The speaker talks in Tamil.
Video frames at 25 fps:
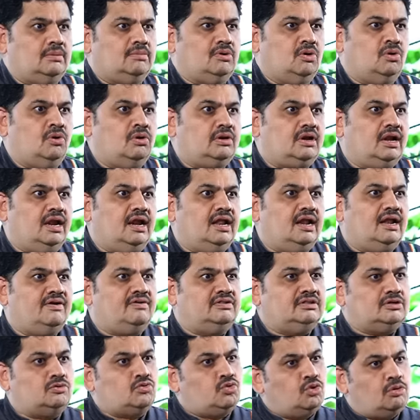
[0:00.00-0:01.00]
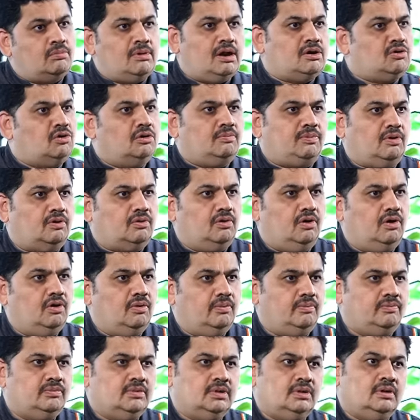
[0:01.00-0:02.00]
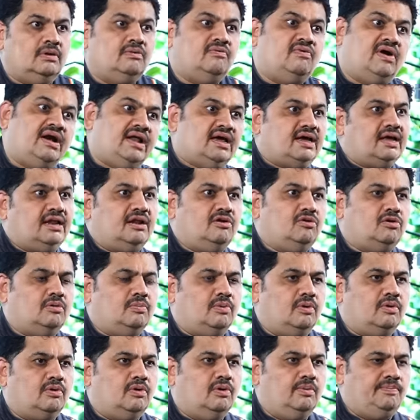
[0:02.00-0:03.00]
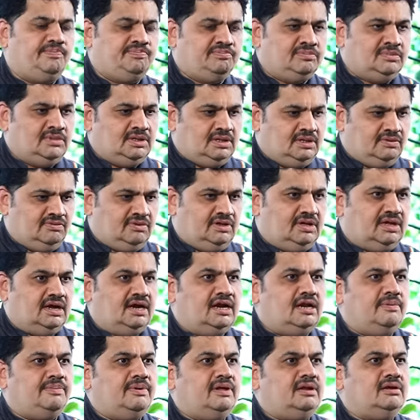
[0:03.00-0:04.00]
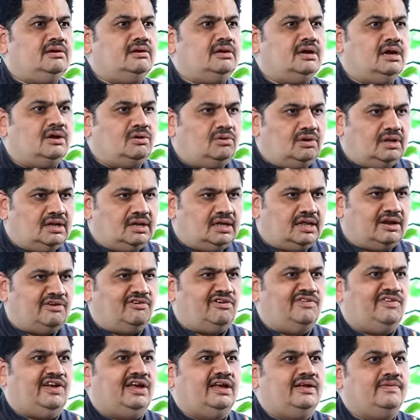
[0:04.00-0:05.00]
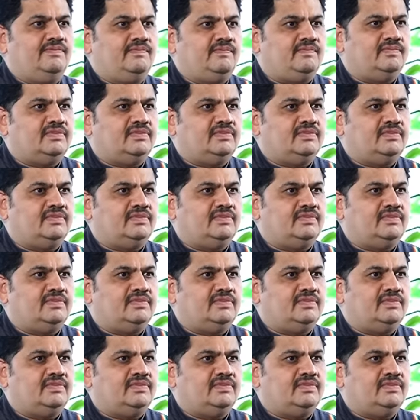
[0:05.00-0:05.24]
நம்ம ஹோட்டல்லலாம் வந்து குருமான்னு ஒன்று பண்ணுவோம் வடகரின்னு ஒன்று பண்ணுவோம் இவனுக்கு ரெண்டு பேருக்கு நடுவில் இருக்கிறவன்